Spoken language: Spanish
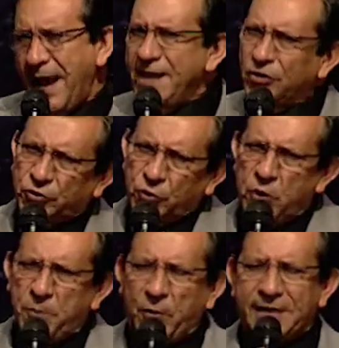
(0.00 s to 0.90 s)
Hay otro
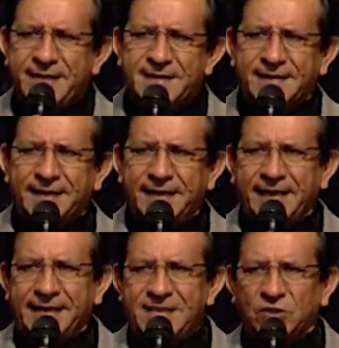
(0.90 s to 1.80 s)
grupo que dice
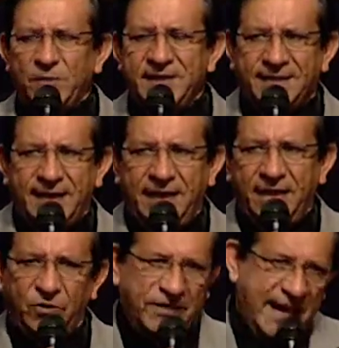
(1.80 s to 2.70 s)
que Cristo
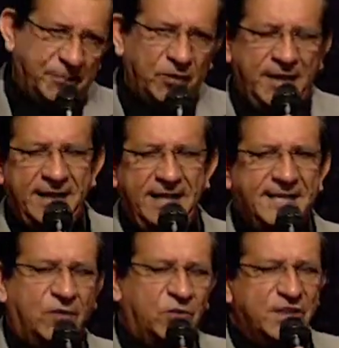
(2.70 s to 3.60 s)
vendrá o el rapto de la
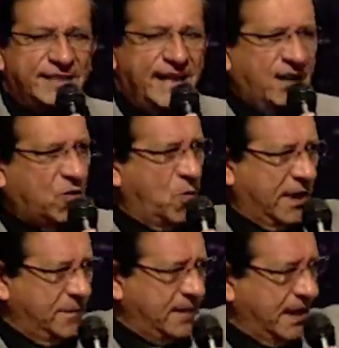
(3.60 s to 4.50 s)
iglesia acontecerá como
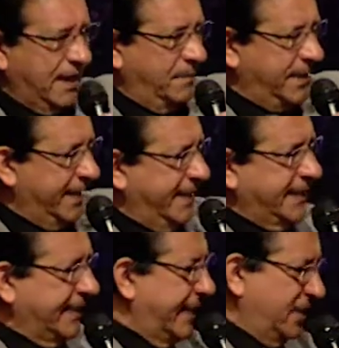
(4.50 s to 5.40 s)
a la, a la mitad de la
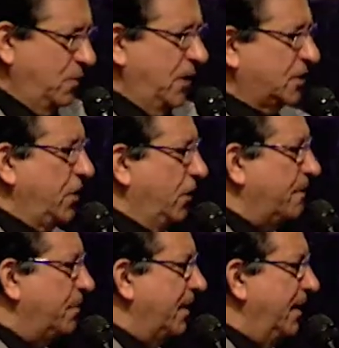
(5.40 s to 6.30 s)
gran
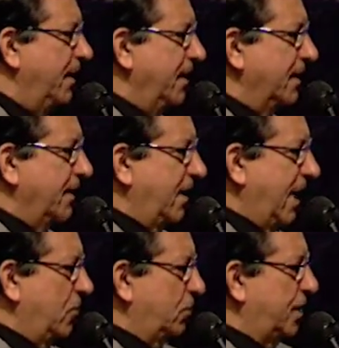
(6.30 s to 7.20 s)
tribulación que
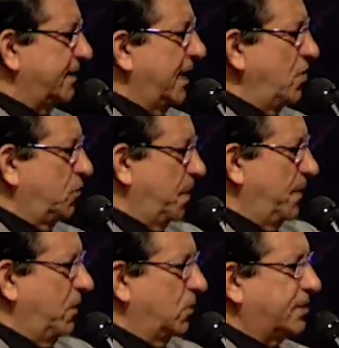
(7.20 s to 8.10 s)
a los tres años,
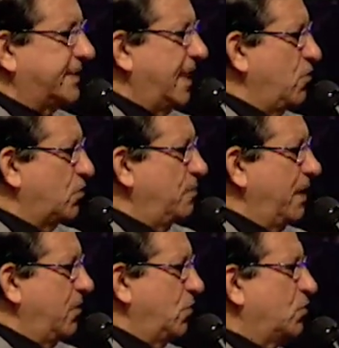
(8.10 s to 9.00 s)
primero los tres años y
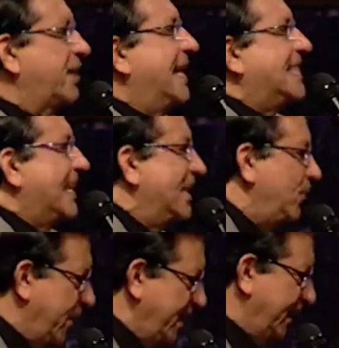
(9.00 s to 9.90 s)
medio no serán tan
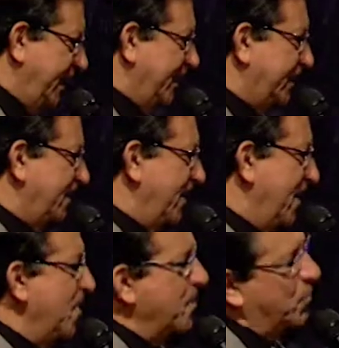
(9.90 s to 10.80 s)
difíciles.
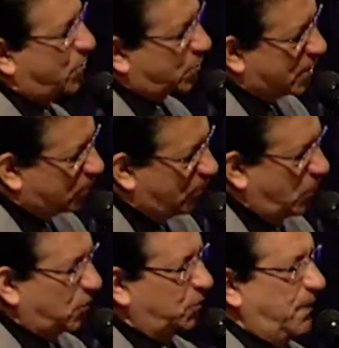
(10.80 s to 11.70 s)
Muchos
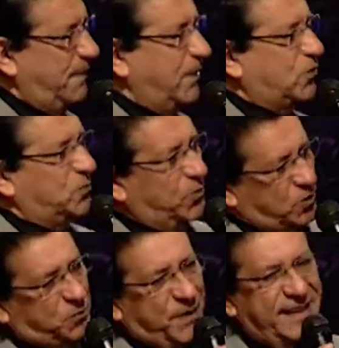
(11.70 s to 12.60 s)
estudiosos bíblicos,
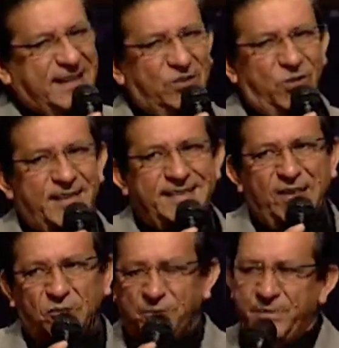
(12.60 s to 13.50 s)
muchos predicadores
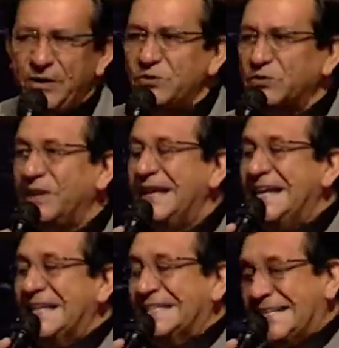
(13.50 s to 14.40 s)
dicen los primeros
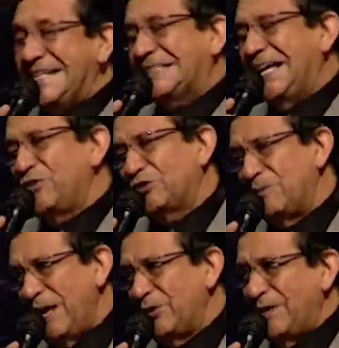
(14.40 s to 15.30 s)
tres años y
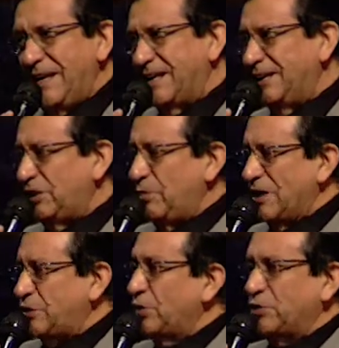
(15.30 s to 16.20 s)
medio de la gran
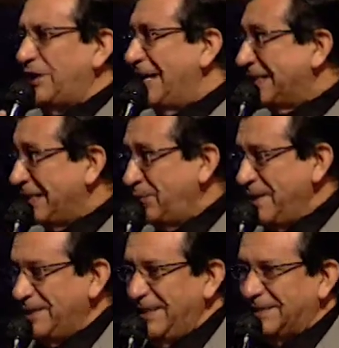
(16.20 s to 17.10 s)
tribulación no serán tan
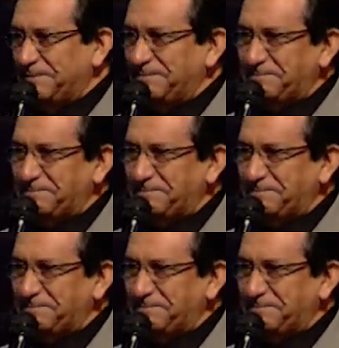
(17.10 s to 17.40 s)
difíciles.